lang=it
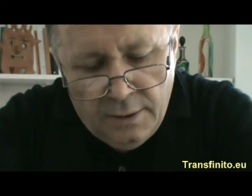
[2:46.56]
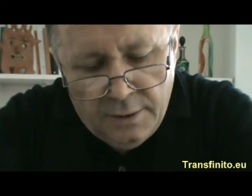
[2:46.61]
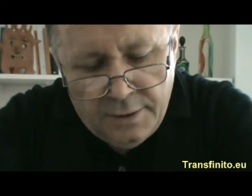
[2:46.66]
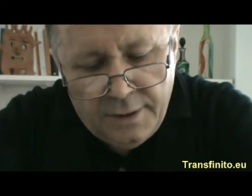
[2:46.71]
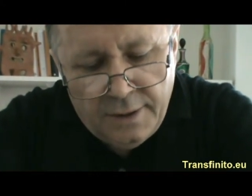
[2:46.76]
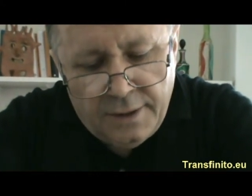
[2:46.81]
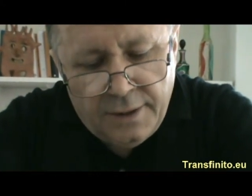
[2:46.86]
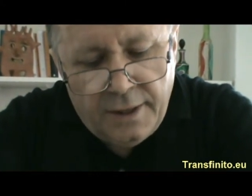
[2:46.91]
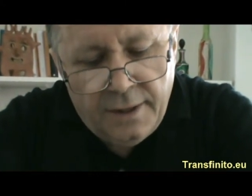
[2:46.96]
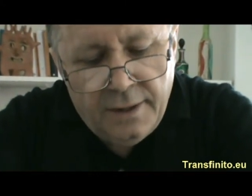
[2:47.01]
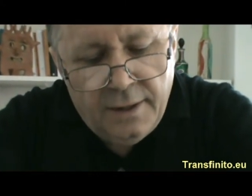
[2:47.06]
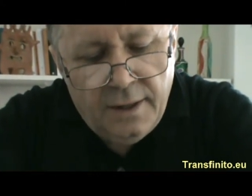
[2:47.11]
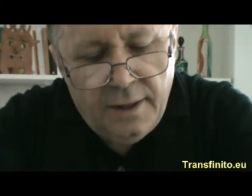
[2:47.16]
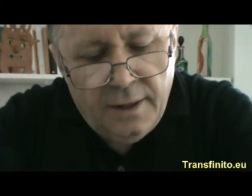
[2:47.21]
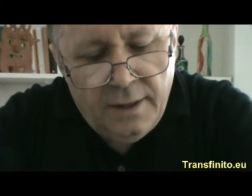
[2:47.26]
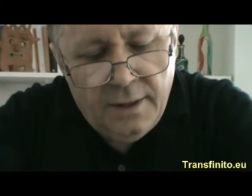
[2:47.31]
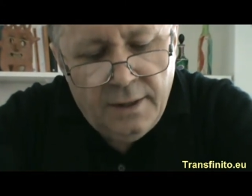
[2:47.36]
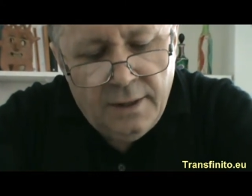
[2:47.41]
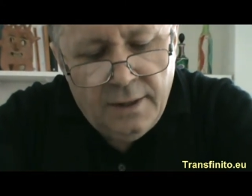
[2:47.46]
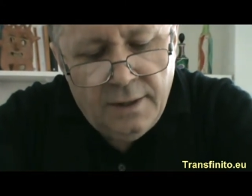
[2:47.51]
si
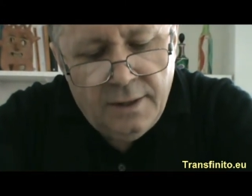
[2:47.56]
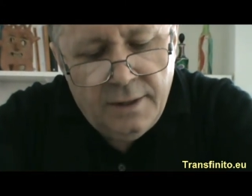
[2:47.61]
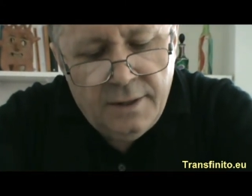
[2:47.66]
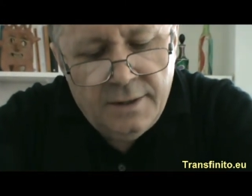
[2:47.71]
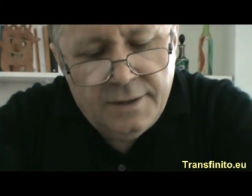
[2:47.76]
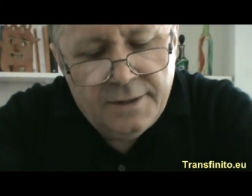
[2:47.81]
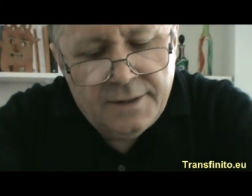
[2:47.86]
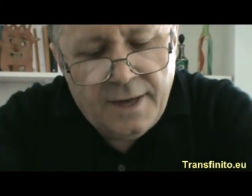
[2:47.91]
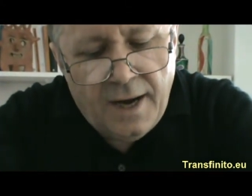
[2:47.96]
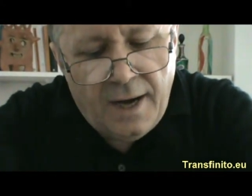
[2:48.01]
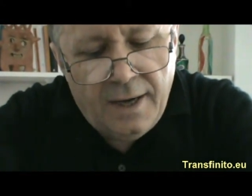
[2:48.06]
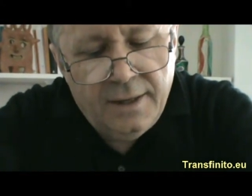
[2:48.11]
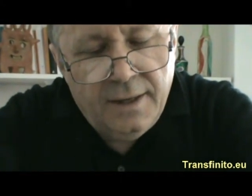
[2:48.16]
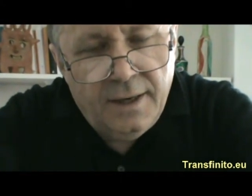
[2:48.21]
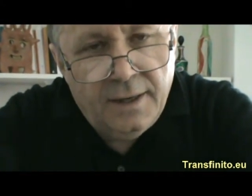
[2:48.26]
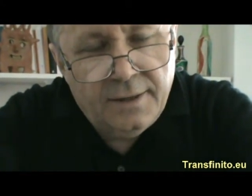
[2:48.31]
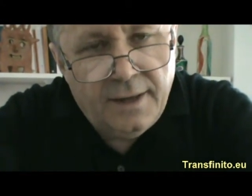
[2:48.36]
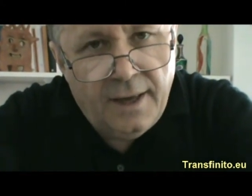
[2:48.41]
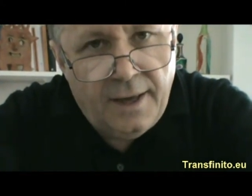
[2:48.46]
crede il sale della